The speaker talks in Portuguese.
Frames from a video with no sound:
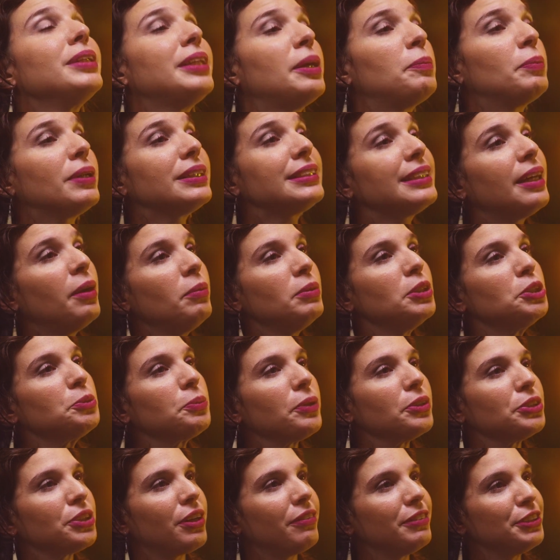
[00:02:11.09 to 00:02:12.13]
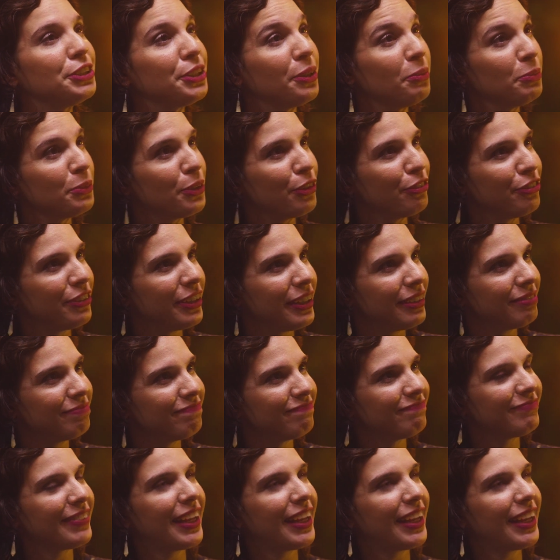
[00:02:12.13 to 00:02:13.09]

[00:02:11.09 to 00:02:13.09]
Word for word: mandei pra Samus, porque eu achava que tinha muito a ver.